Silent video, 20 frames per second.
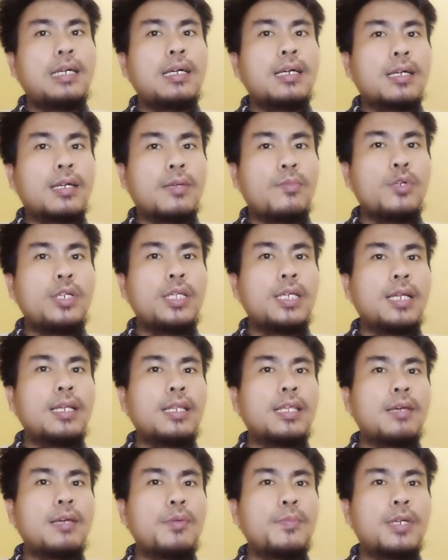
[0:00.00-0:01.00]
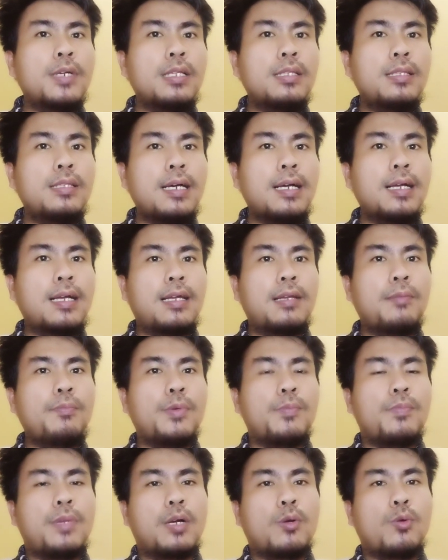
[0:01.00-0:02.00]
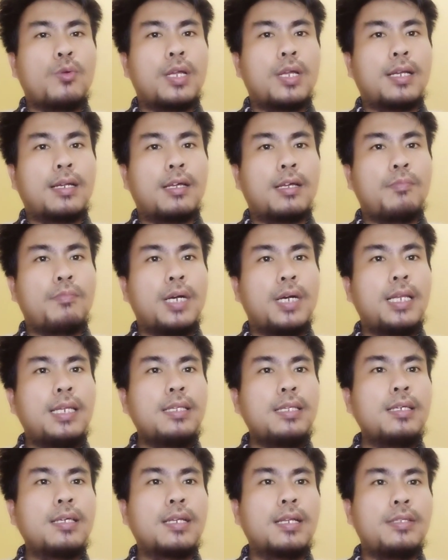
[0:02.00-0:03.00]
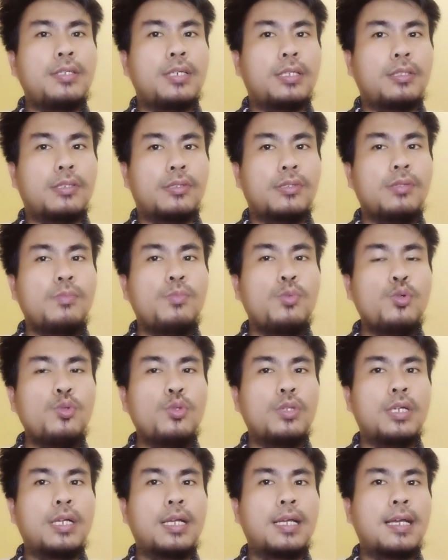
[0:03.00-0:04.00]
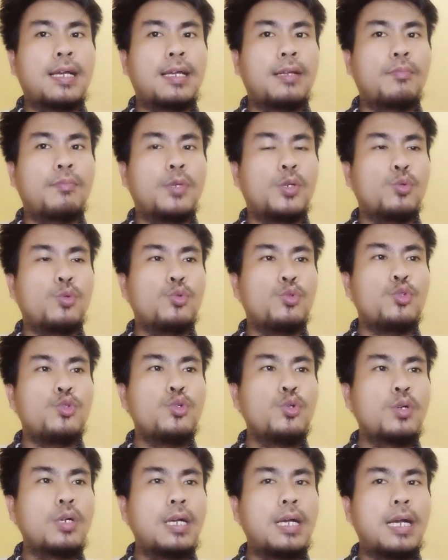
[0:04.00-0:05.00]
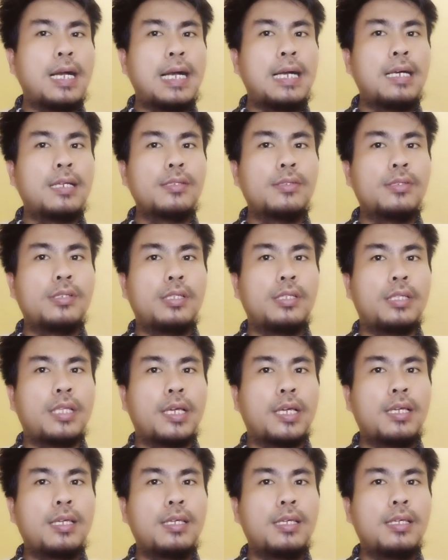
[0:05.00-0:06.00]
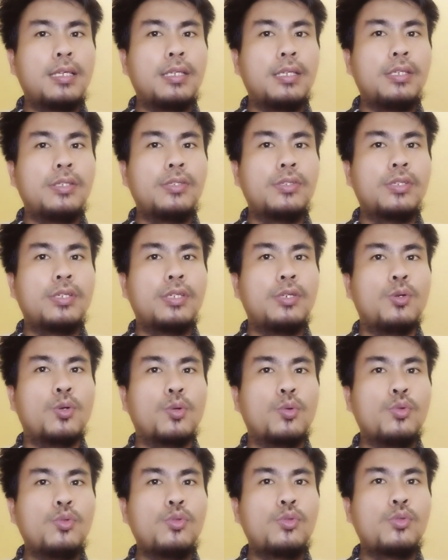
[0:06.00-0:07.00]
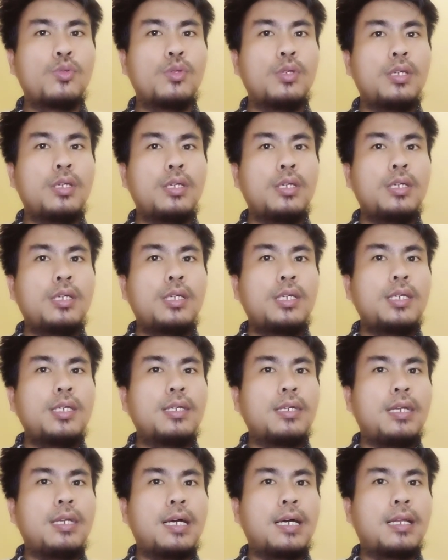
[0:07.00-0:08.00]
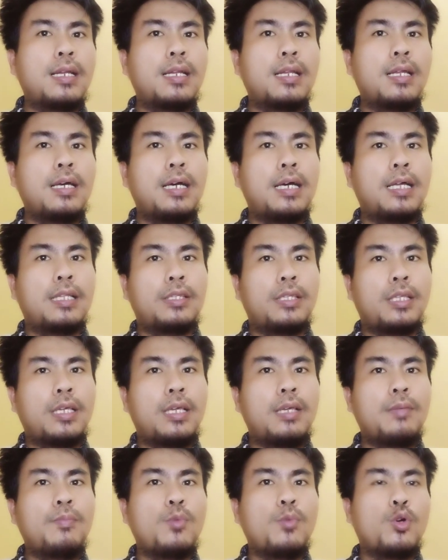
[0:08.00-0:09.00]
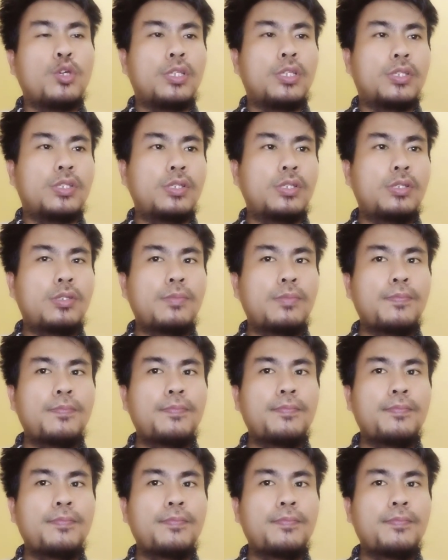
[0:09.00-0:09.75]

Kemudian ia memerintahkan pembangunan kembali gereja tersebut dengan menunjuk arsitek Isidorus dan Ate Mois.